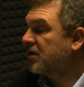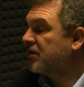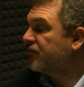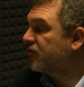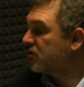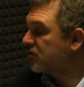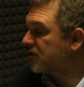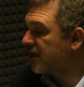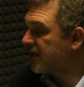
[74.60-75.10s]
a
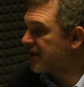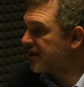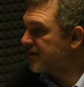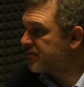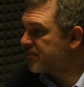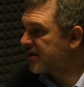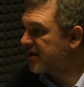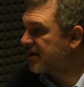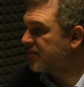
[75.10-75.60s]
volte anche
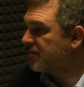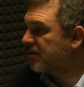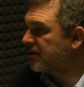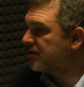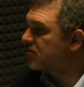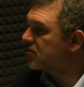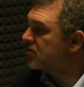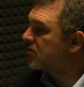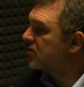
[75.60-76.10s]
in
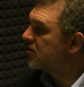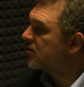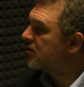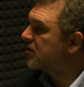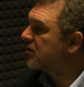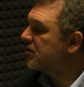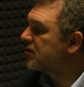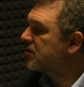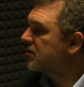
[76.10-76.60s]

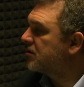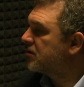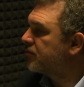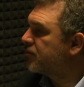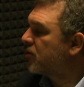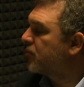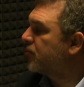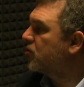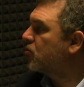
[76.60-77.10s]
Parlamento, eh,
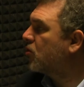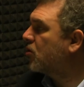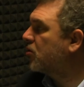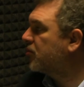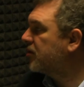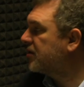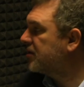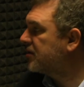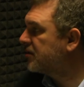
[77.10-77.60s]
propri
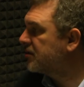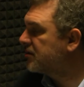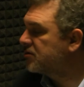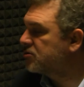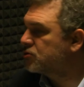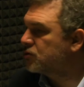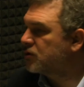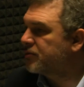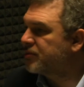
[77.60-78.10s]
uomini
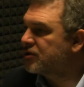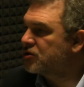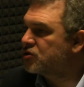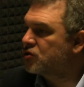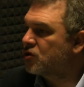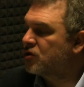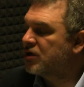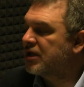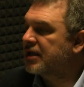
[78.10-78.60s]
cioè
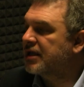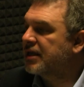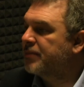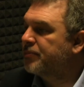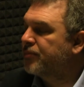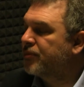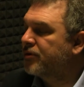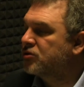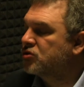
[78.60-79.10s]
persone che
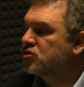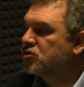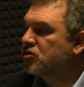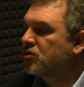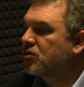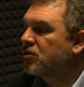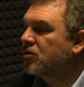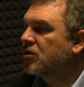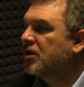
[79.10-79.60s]

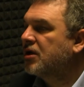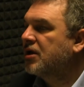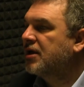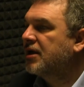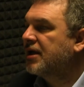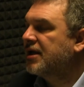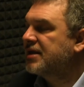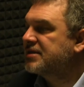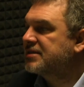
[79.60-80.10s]
possono
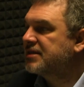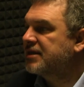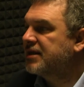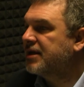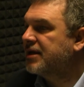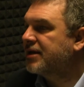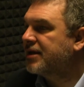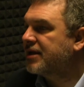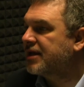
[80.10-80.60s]

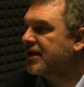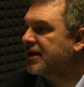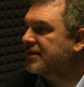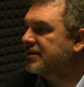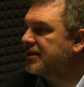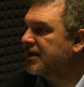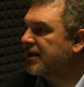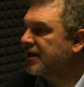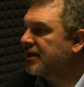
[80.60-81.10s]
essere
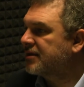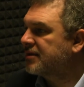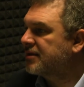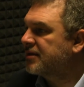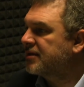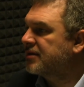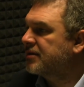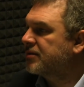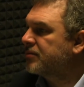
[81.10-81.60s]

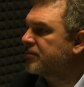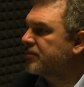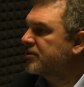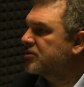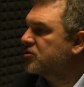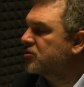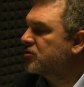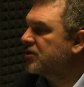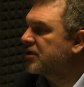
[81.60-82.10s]
ricattate,
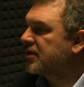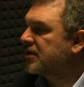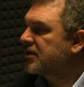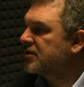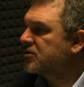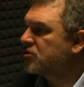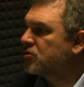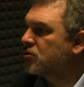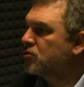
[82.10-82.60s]
persone
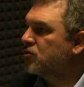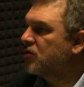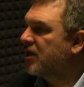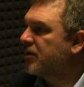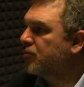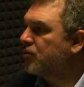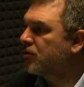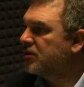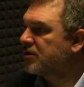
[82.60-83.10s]
che sono
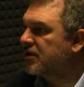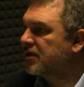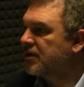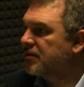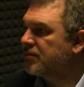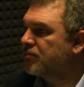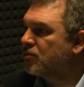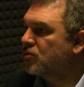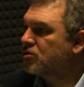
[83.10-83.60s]
deboli
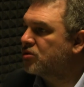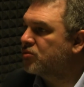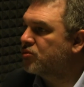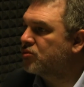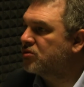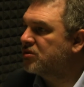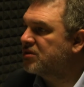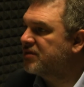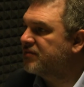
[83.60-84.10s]
da molti
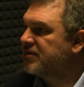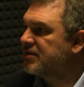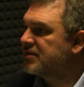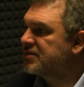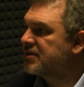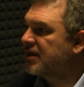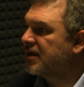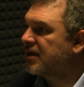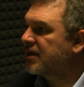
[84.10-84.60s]
punti di
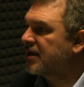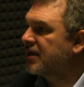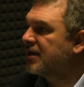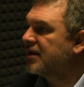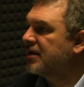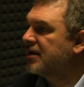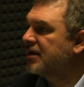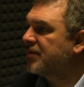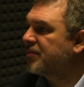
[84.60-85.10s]
vista e
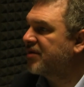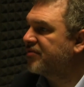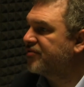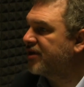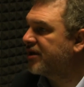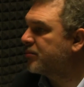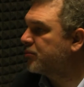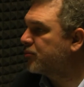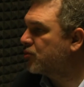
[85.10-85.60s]
che la
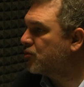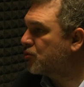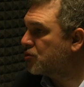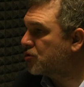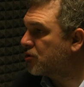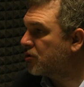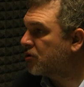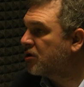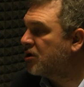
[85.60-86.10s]
mafia ha in
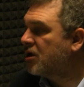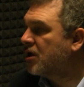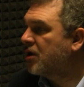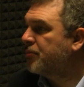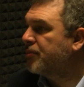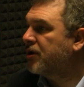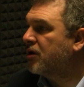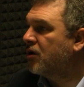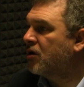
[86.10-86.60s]
pugno,
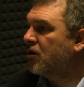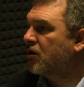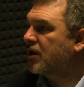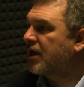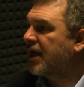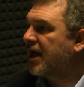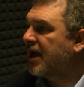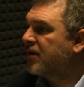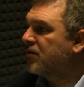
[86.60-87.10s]
però
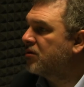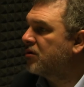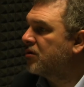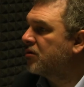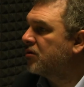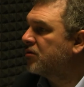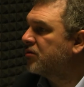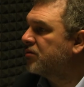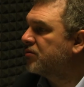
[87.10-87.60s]
che
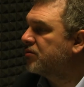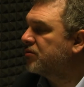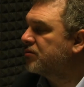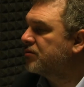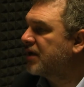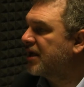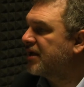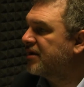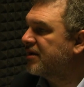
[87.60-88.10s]
hanno
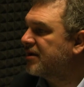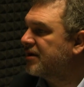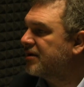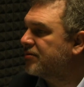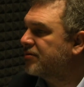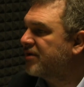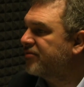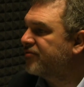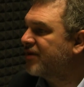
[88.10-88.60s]
una,
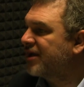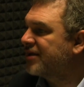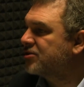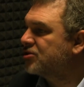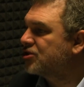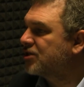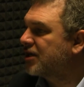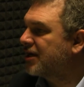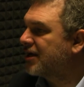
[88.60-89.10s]
una
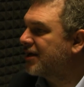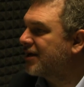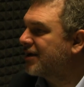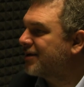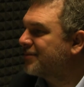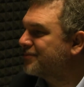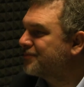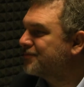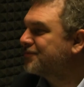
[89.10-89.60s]

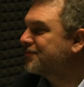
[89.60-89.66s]
faccia